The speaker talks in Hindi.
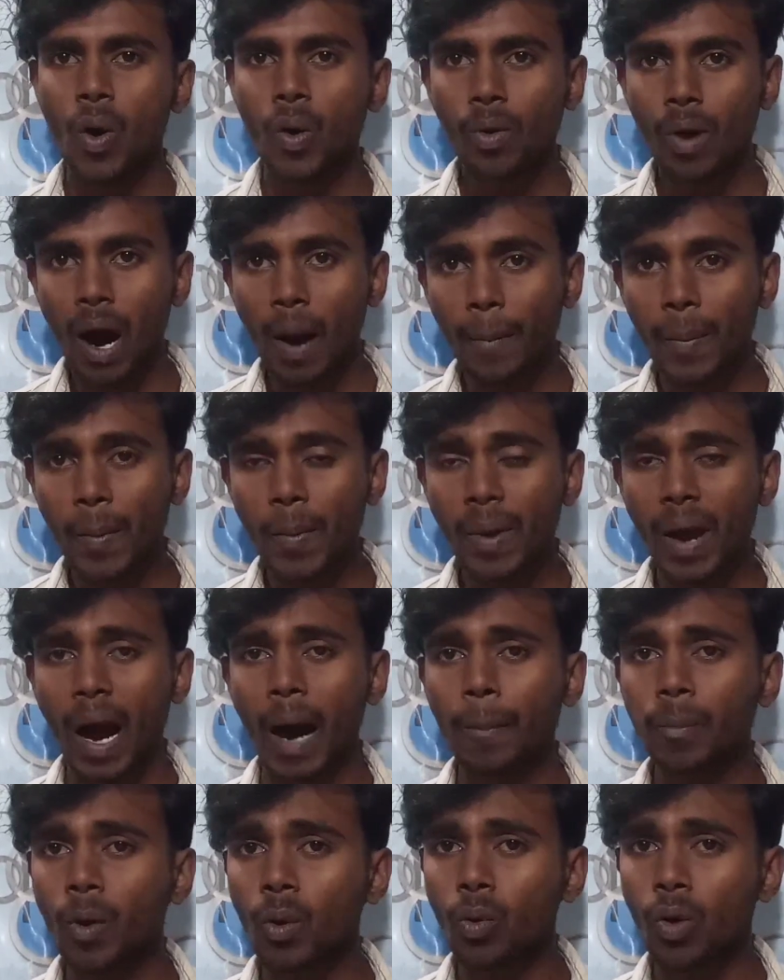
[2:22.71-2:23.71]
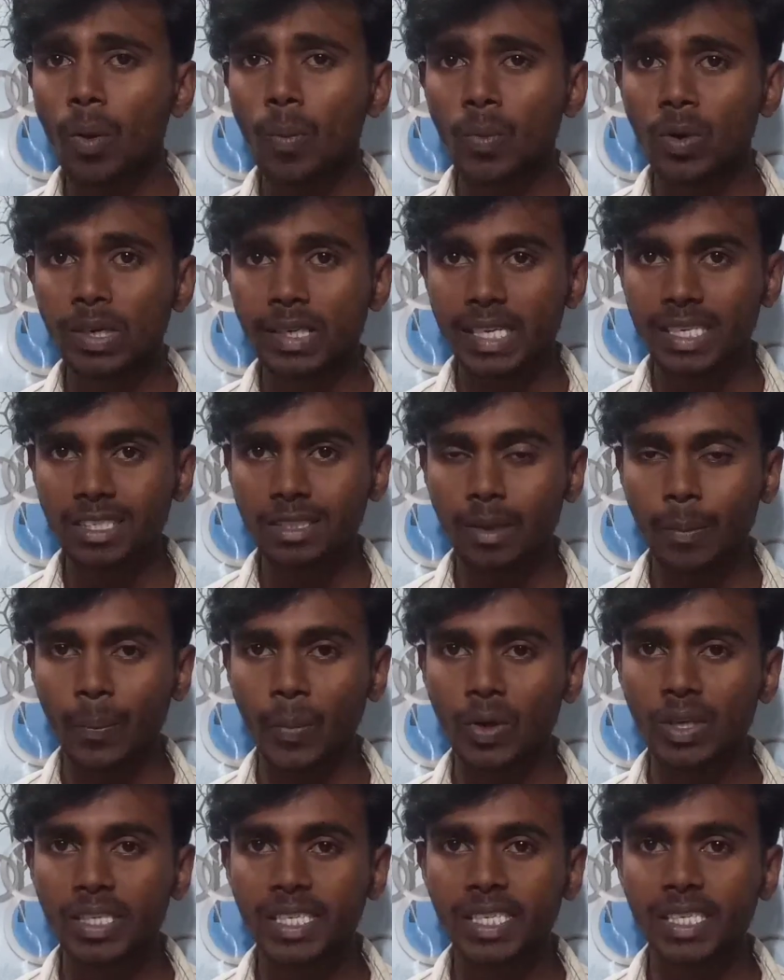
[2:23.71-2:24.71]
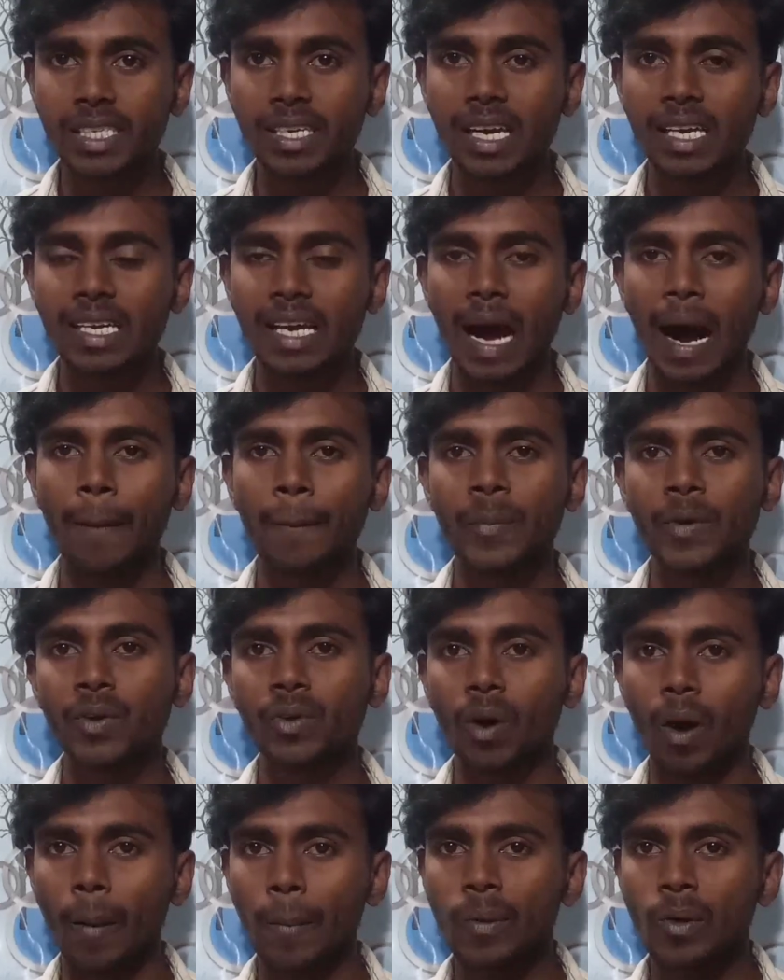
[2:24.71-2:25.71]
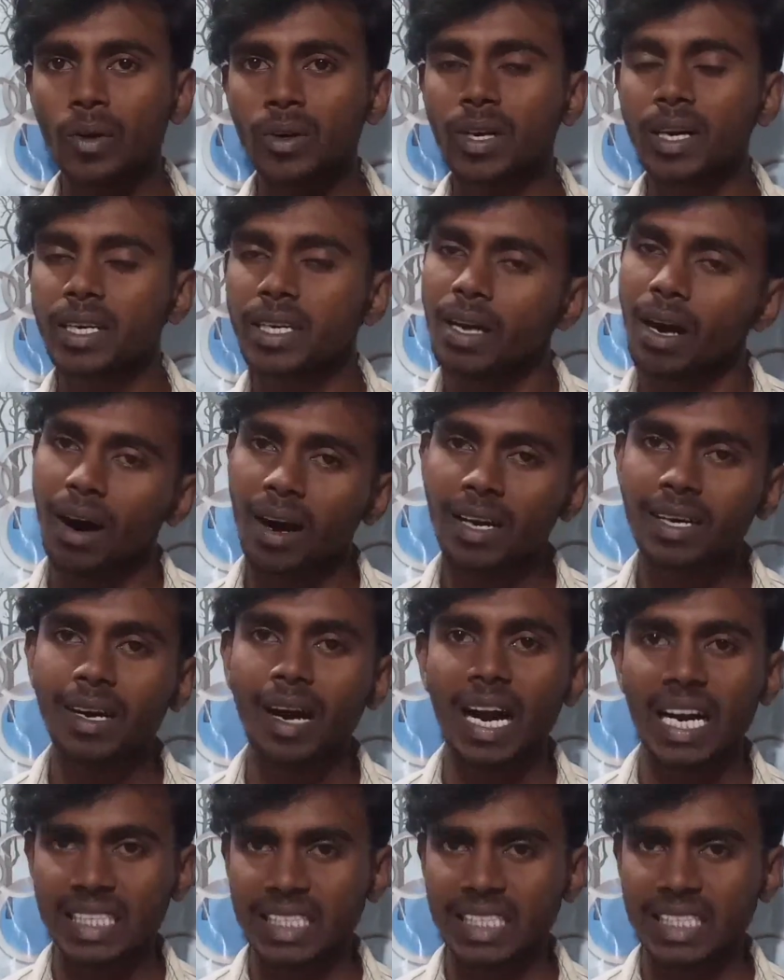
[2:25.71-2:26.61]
वहाँ पर भी आपको कोई मोनिटाइजेशन पॉलिसी नहीं आप वीडियो अपलोड करके अर्न